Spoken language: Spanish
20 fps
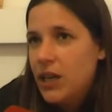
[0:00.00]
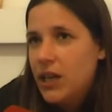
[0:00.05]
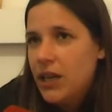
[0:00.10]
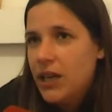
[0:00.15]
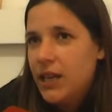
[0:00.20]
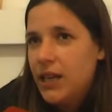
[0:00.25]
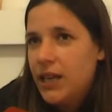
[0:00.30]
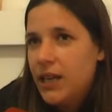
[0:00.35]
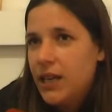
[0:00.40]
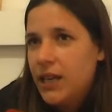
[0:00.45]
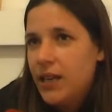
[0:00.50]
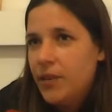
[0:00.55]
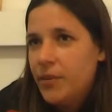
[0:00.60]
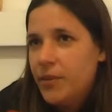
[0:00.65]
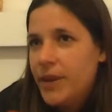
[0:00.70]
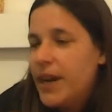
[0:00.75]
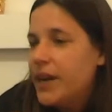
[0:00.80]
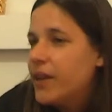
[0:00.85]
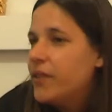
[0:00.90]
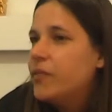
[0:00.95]
Eh, el
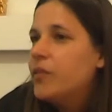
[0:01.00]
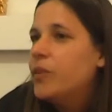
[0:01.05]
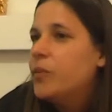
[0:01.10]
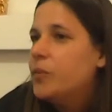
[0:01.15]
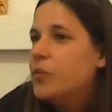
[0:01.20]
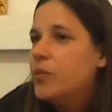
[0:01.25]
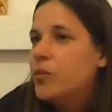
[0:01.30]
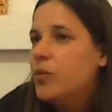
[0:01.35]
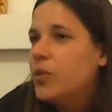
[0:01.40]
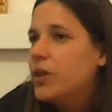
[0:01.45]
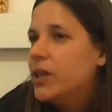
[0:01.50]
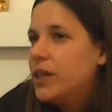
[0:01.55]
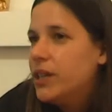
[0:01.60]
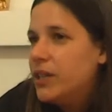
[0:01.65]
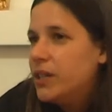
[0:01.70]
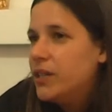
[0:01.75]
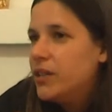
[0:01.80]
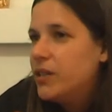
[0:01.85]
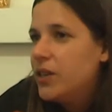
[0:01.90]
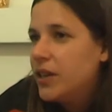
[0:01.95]
viaje fue muy
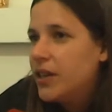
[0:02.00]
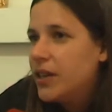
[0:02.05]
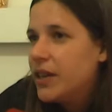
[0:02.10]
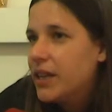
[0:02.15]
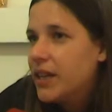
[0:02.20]
lindo, la verdad